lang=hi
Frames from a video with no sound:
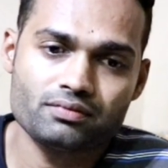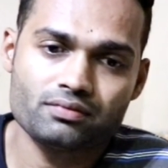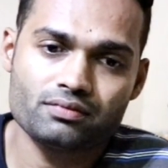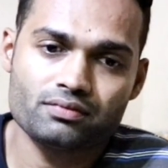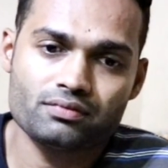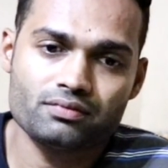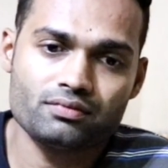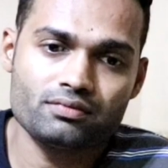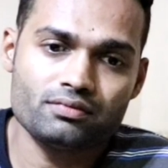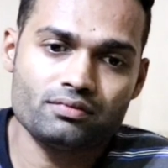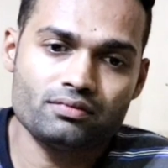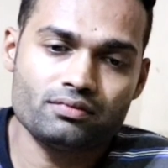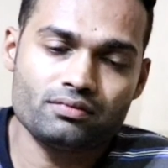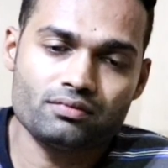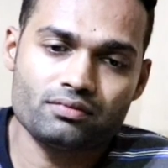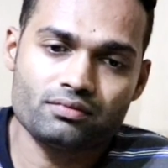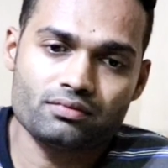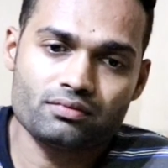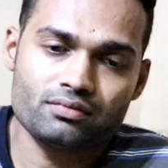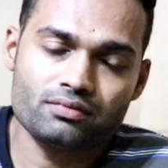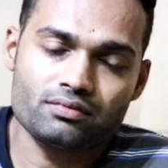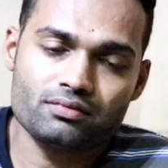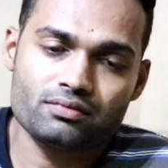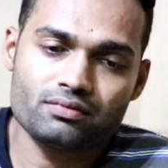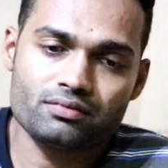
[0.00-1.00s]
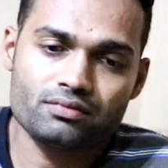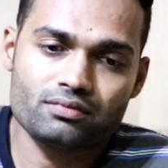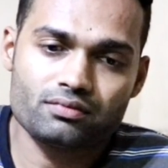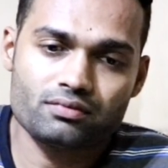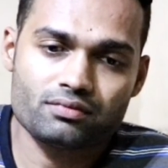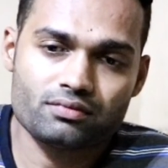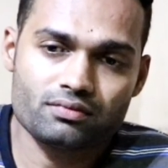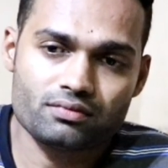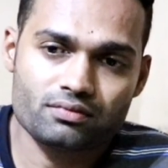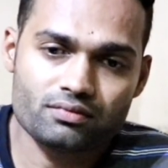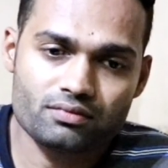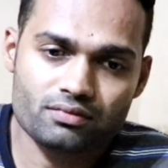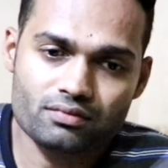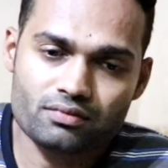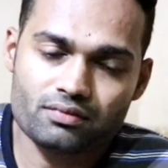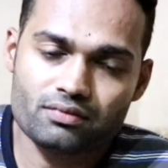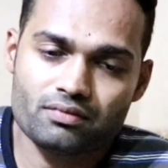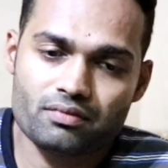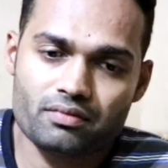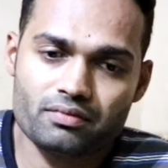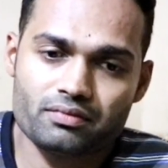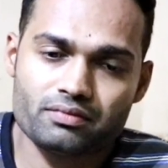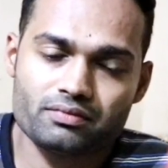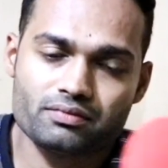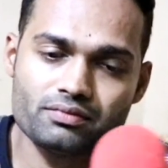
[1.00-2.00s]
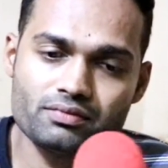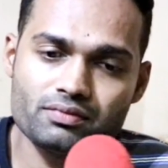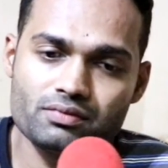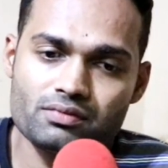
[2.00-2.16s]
और क्या कोई अपसेट हो सकता है इस बार